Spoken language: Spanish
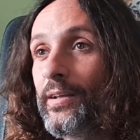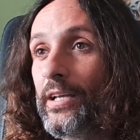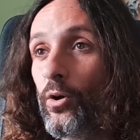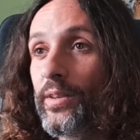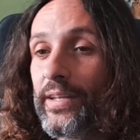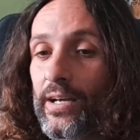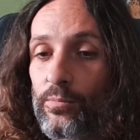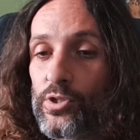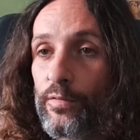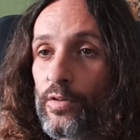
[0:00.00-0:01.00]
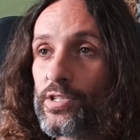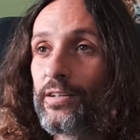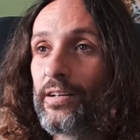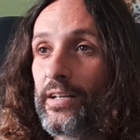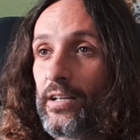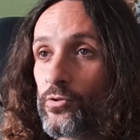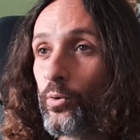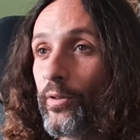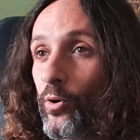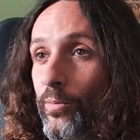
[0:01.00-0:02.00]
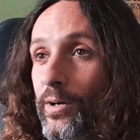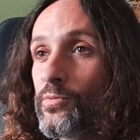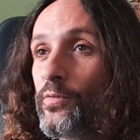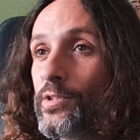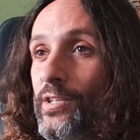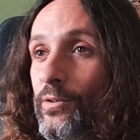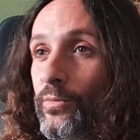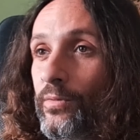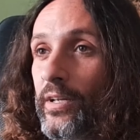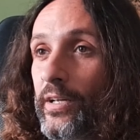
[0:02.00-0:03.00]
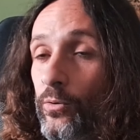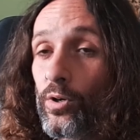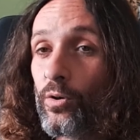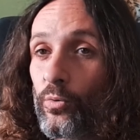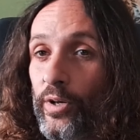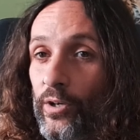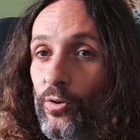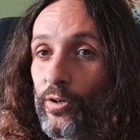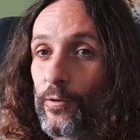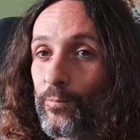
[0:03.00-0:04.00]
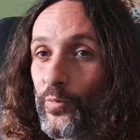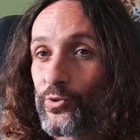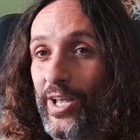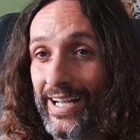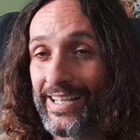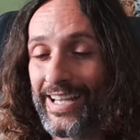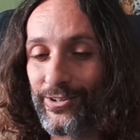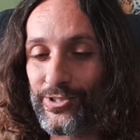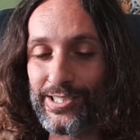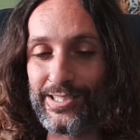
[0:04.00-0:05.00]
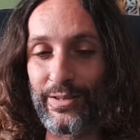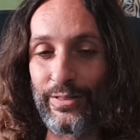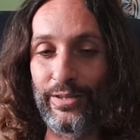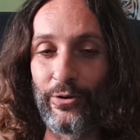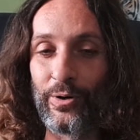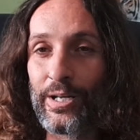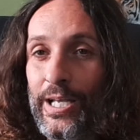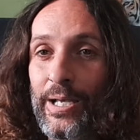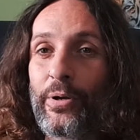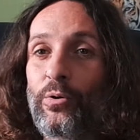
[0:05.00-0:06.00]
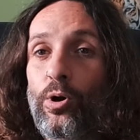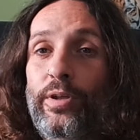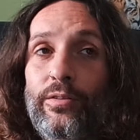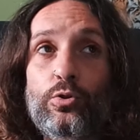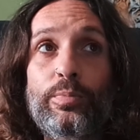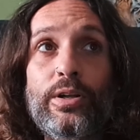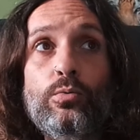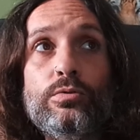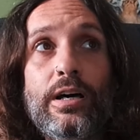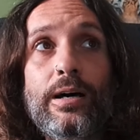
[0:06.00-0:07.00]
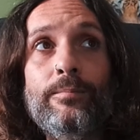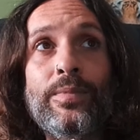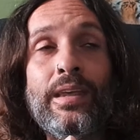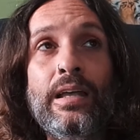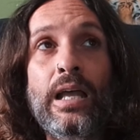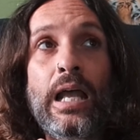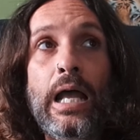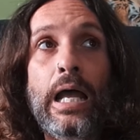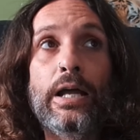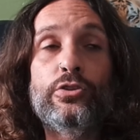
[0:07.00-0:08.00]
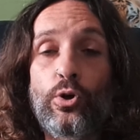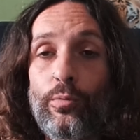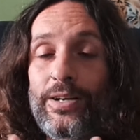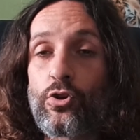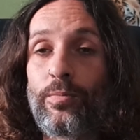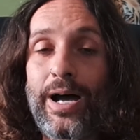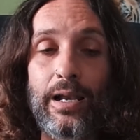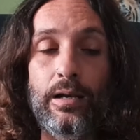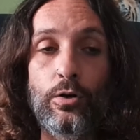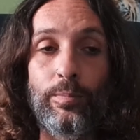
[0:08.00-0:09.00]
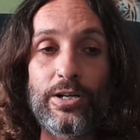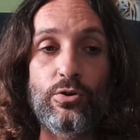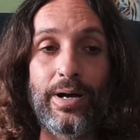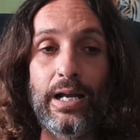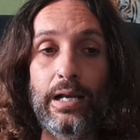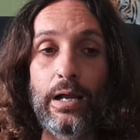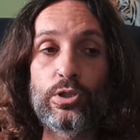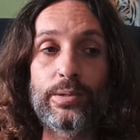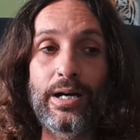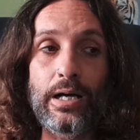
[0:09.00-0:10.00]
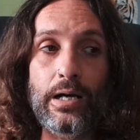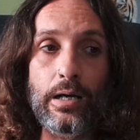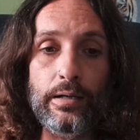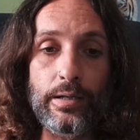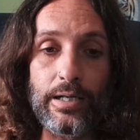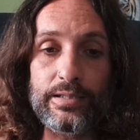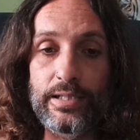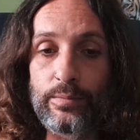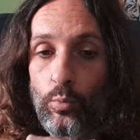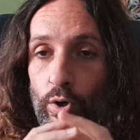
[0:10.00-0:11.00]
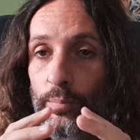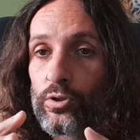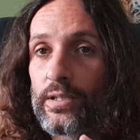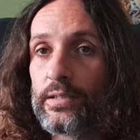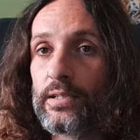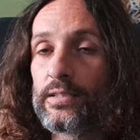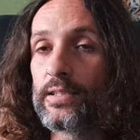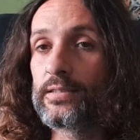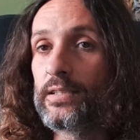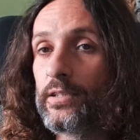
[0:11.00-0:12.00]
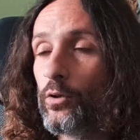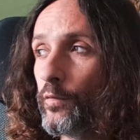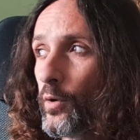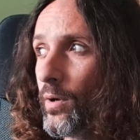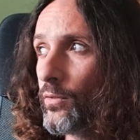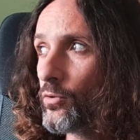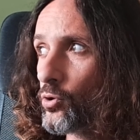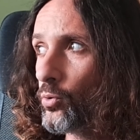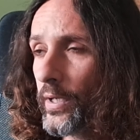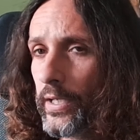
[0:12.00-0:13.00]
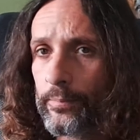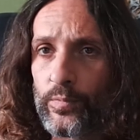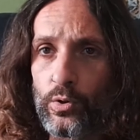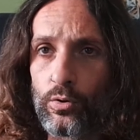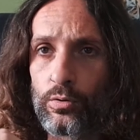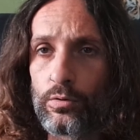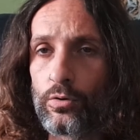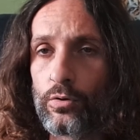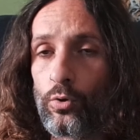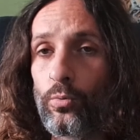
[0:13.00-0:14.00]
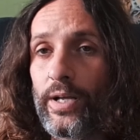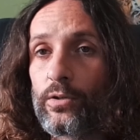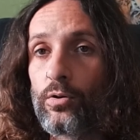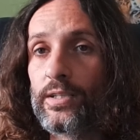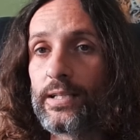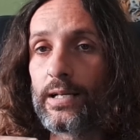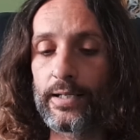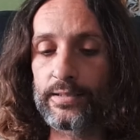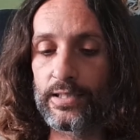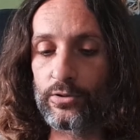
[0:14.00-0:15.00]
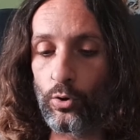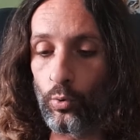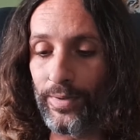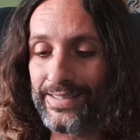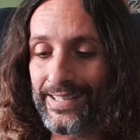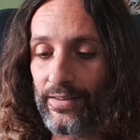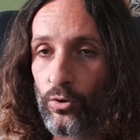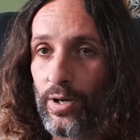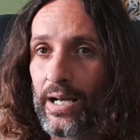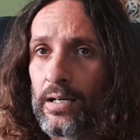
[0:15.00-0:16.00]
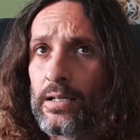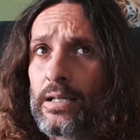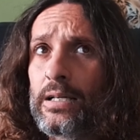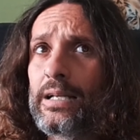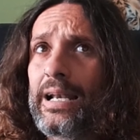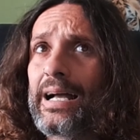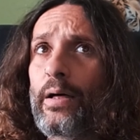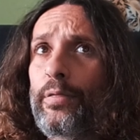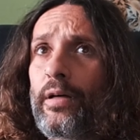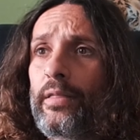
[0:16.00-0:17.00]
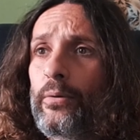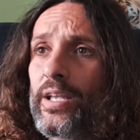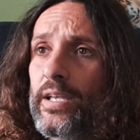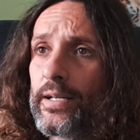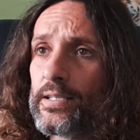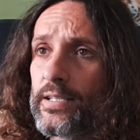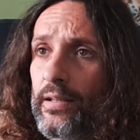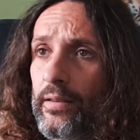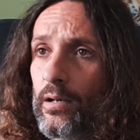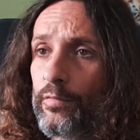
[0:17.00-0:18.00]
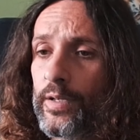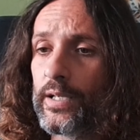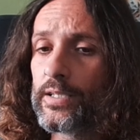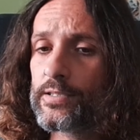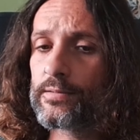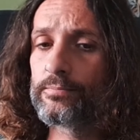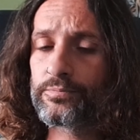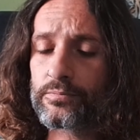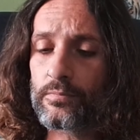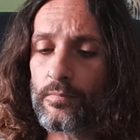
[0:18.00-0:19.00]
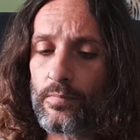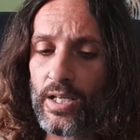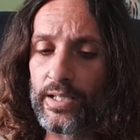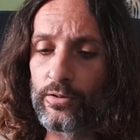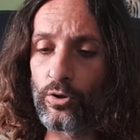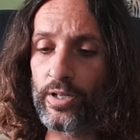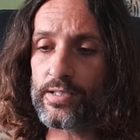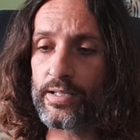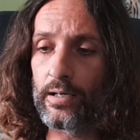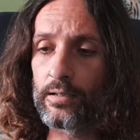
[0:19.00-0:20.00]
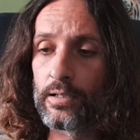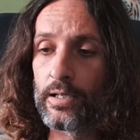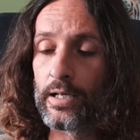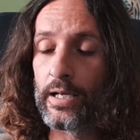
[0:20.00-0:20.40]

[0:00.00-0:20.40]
y lo vendían como si fuesen en el sur de Europa, como si fuesen eh, cuerno de unicornio. O sea, engañarnos es sencillo. Pero volviendo a tu pregunta, yo lo paso mal, lo paso mal. La última así muy potente en este sentido fue cuando estuve con, con Rubén, con Lethal Crisis, documentando la, la caza de ballenas y de delfines en Indonesia.